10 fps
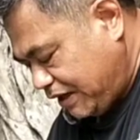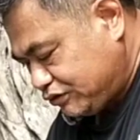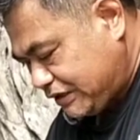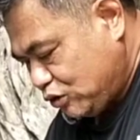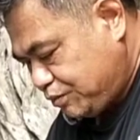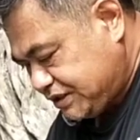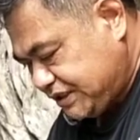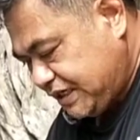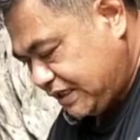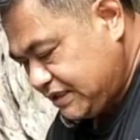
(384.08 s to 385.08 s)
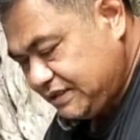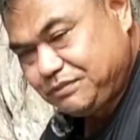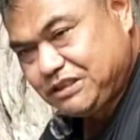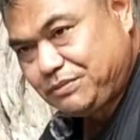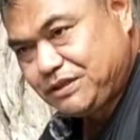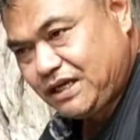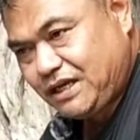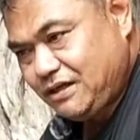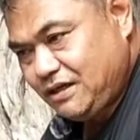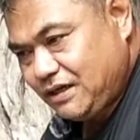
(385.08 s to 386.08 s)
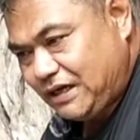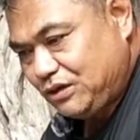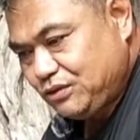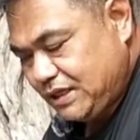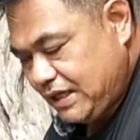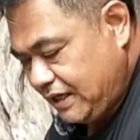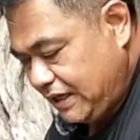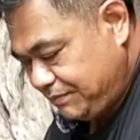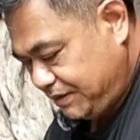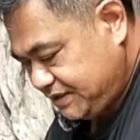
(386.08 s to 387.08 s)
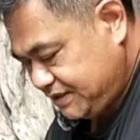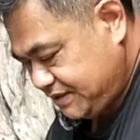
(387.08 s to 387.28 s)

kalau terlalu bersih nanti bisa-bisa kandungannya habis